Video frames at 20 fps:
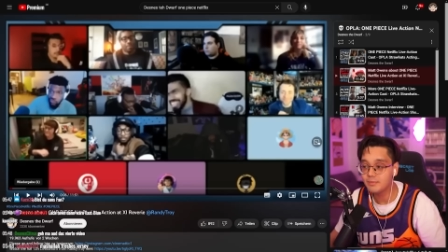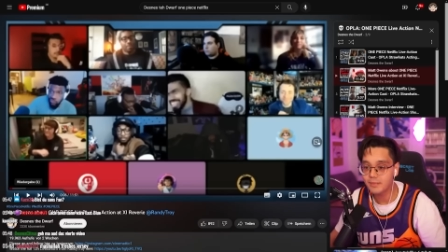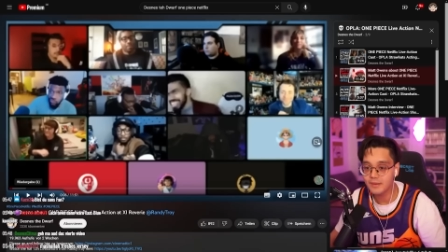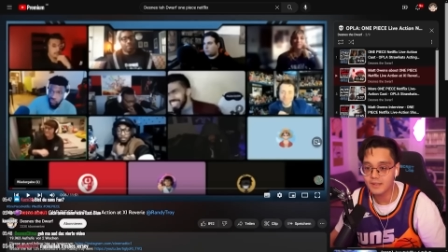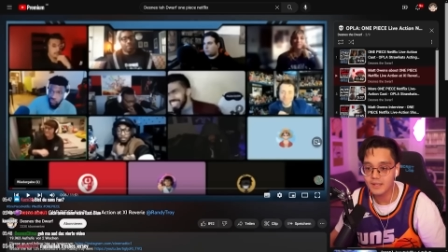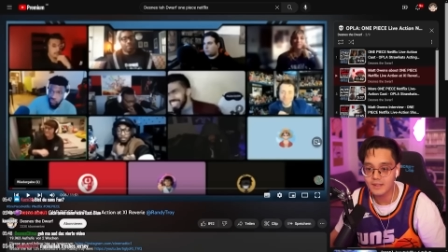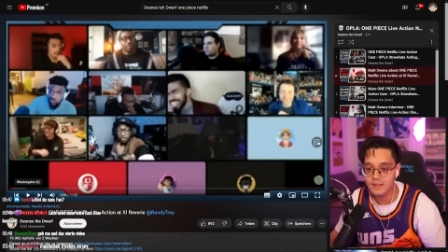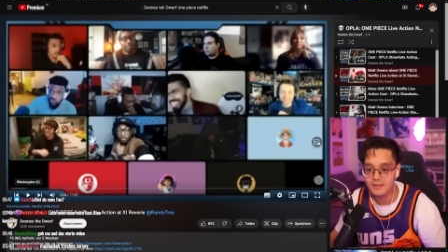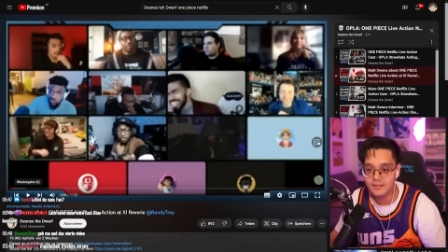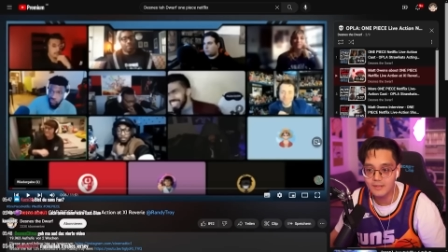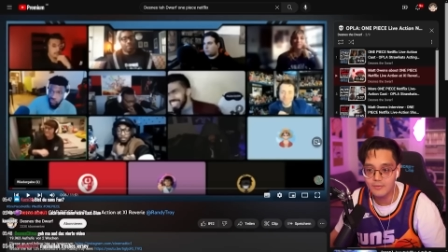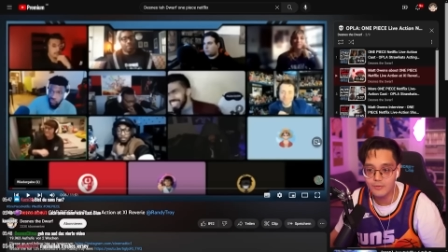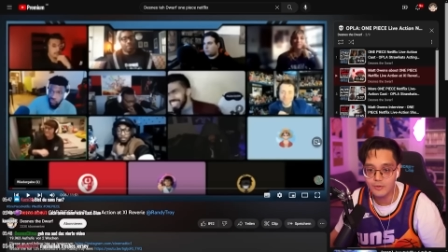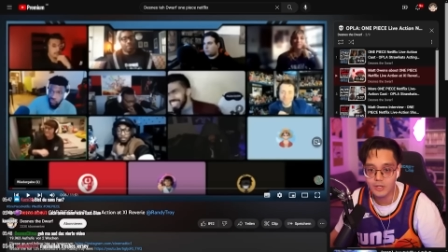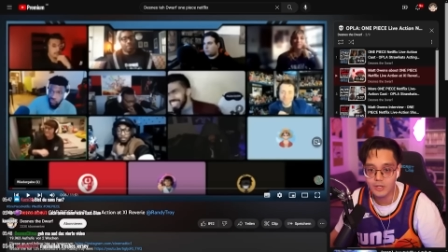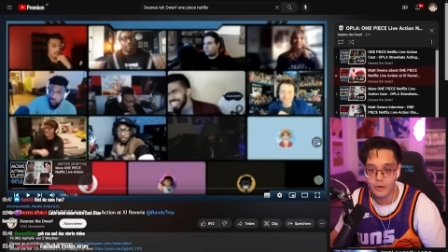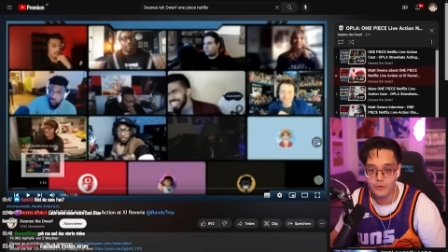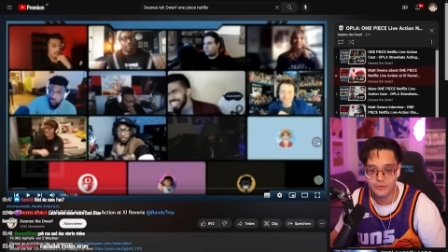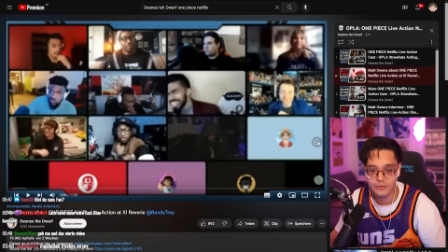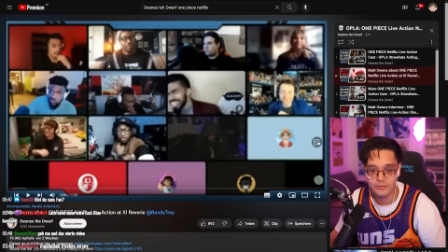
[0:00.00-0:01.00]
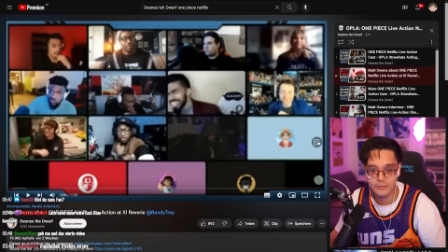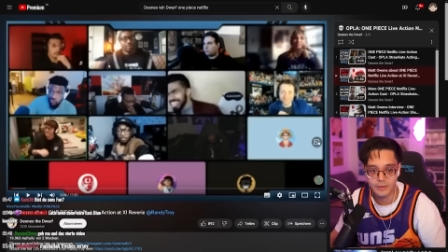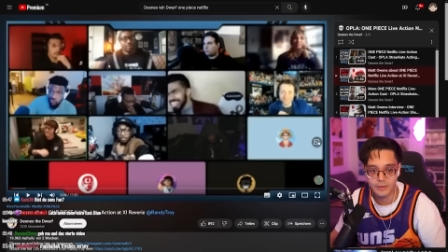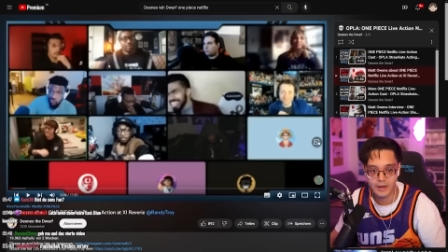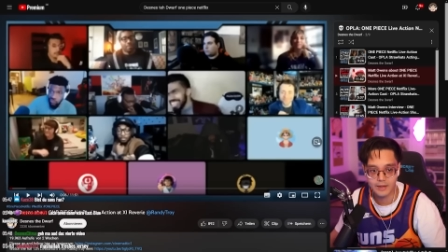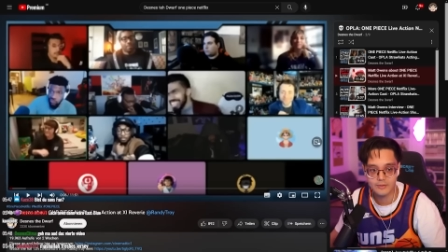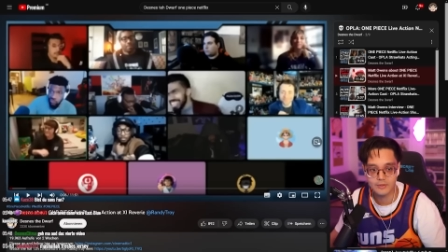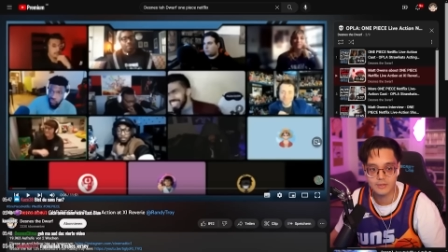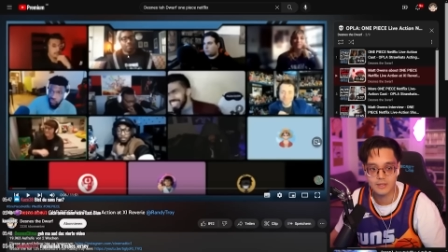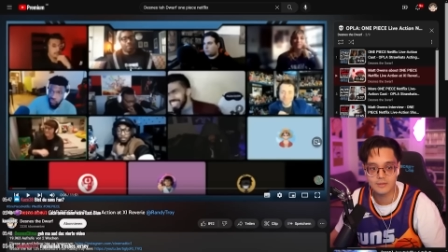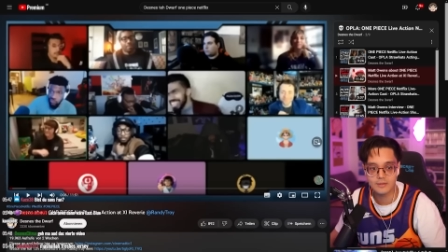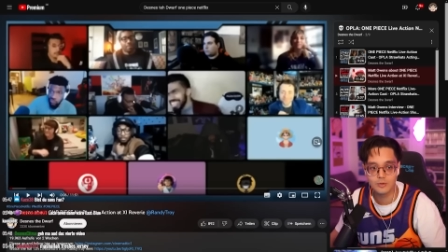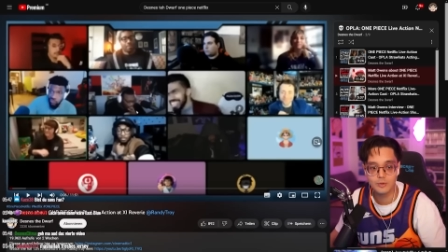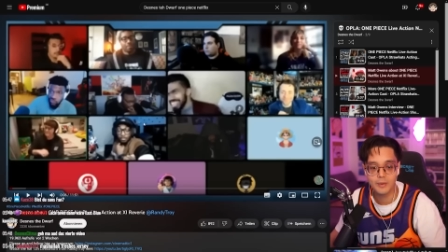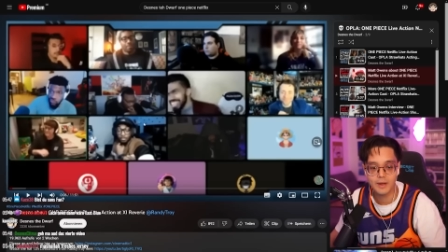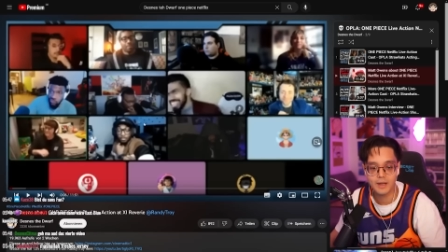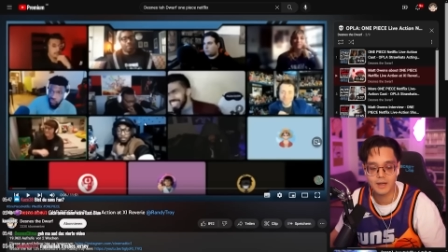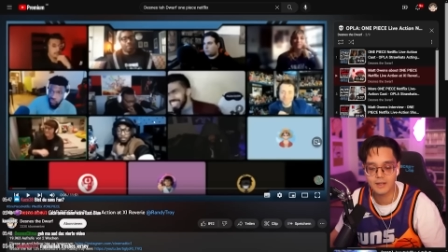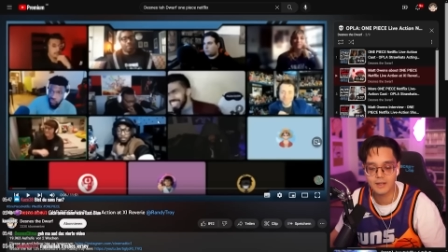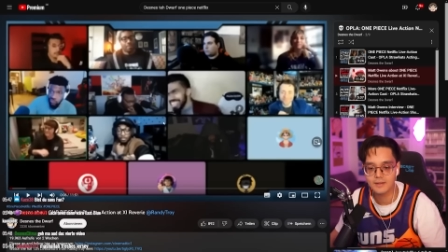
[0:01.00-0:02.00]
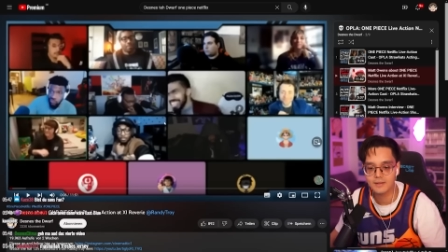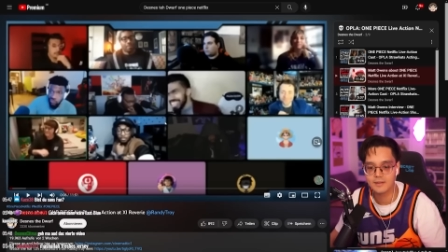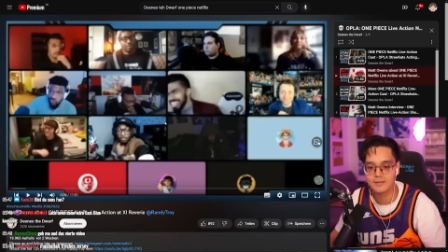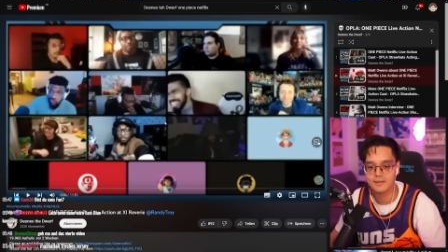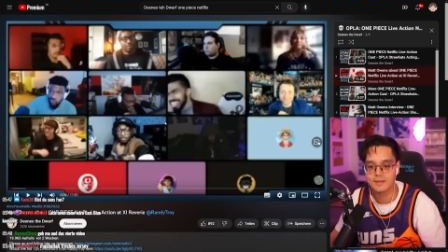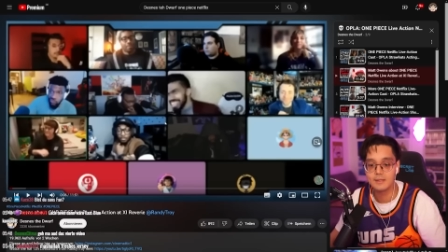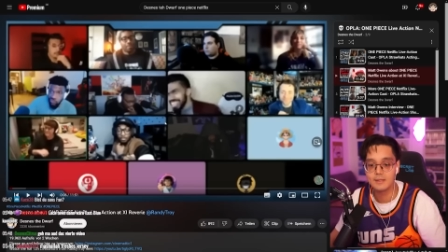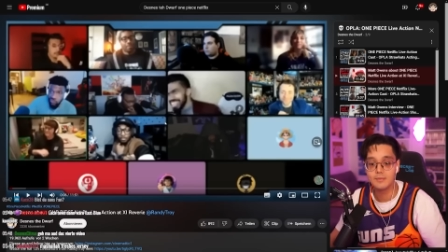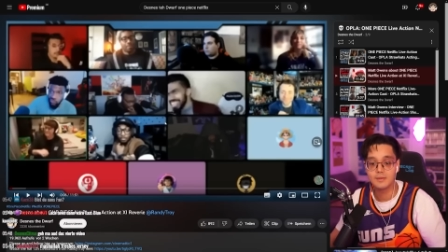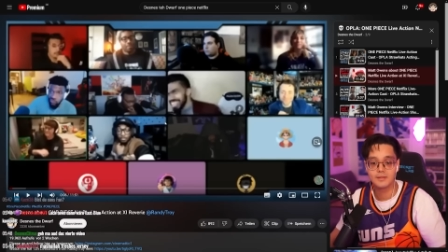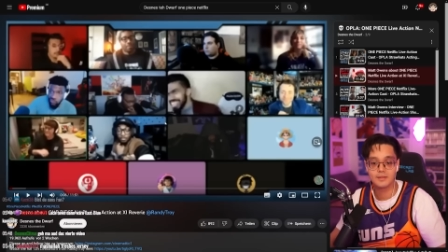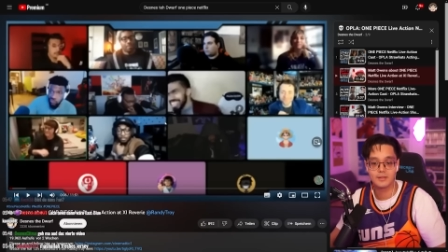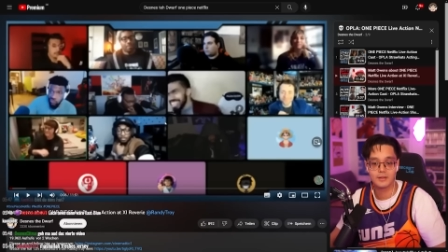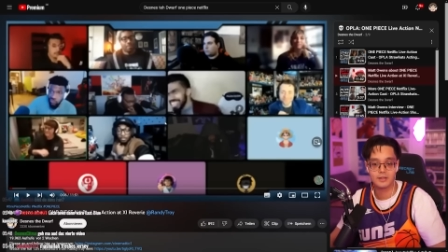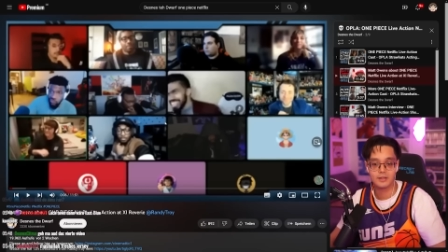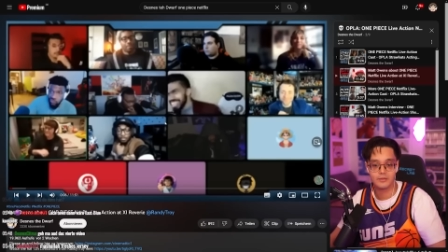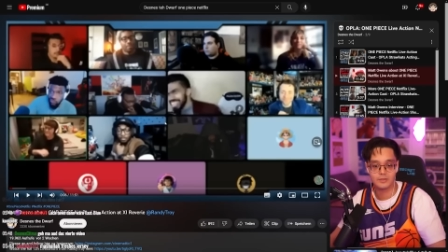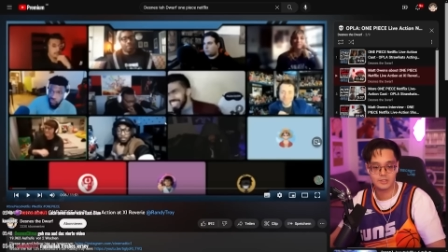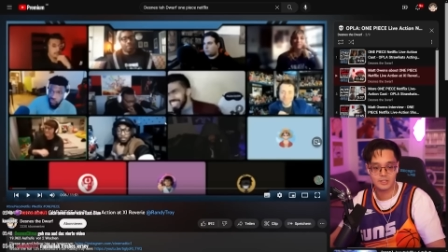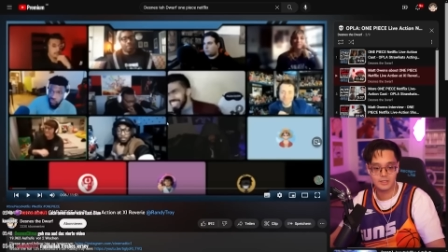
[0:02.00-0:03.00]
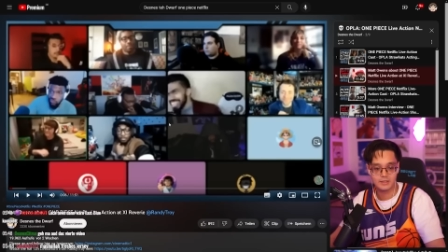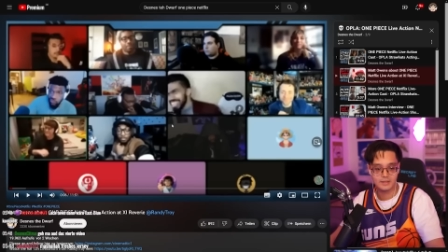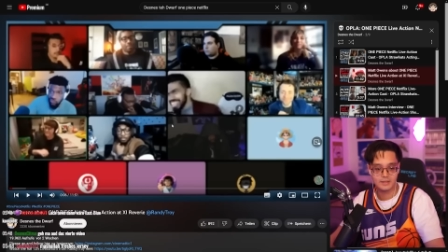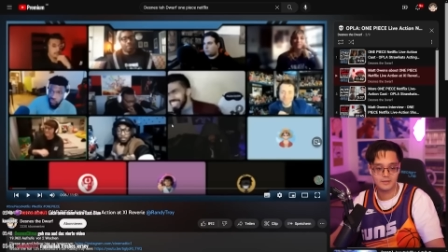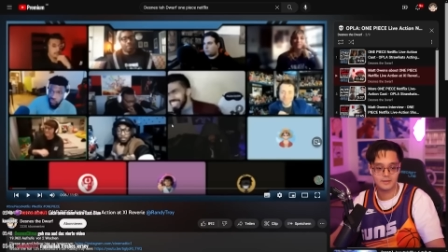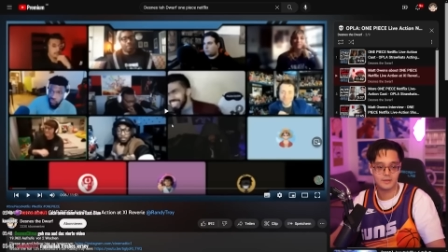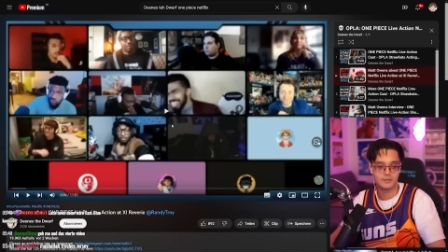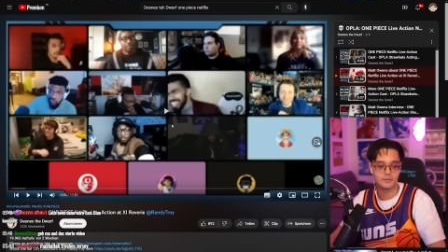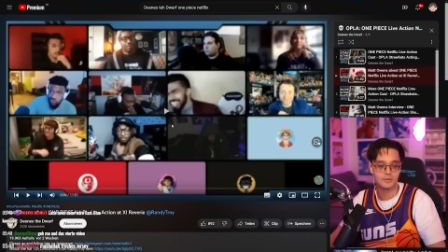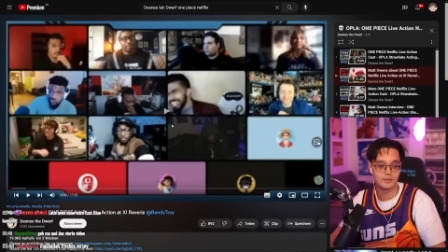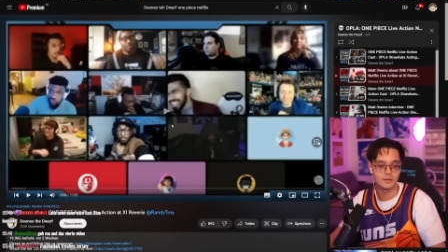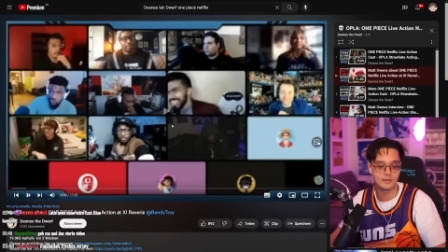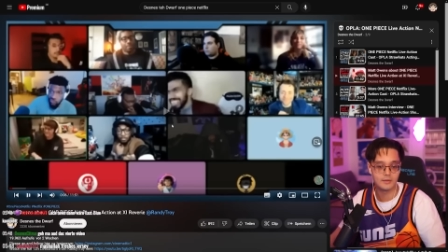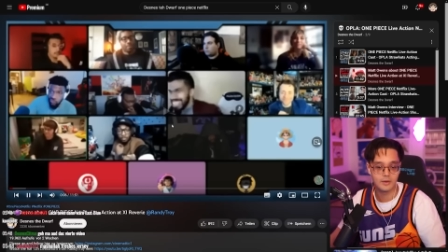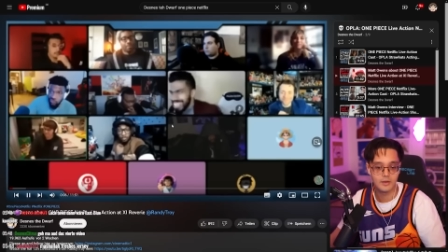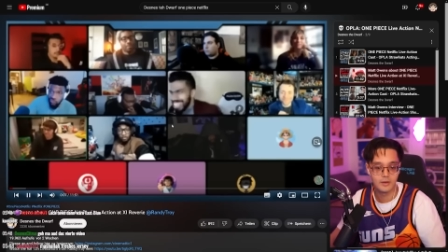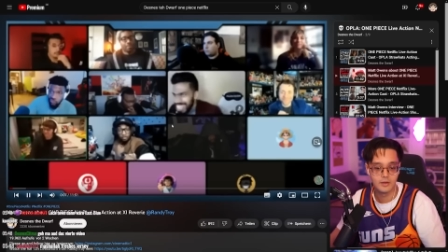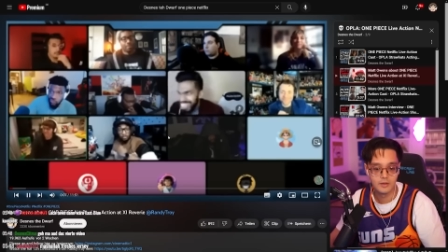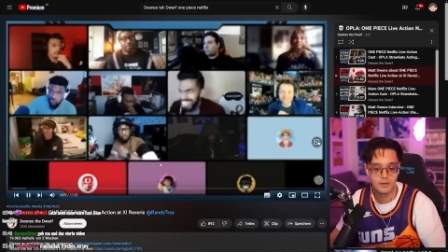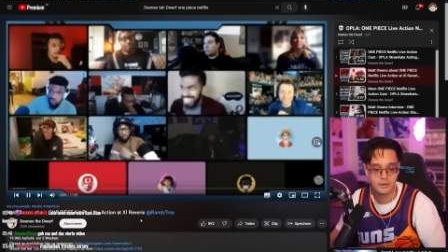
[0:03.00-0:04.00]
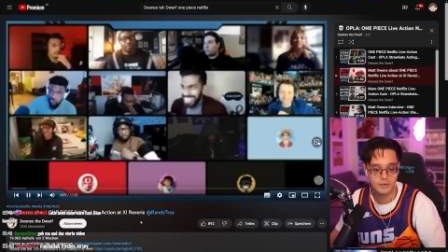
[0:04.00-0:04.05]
Batterzi wird auch Sinn machen. Also, der Typ hat gerade gesagt, dass sein Lieblingscharakter wahrscheinlich Dings sein wird. Oh.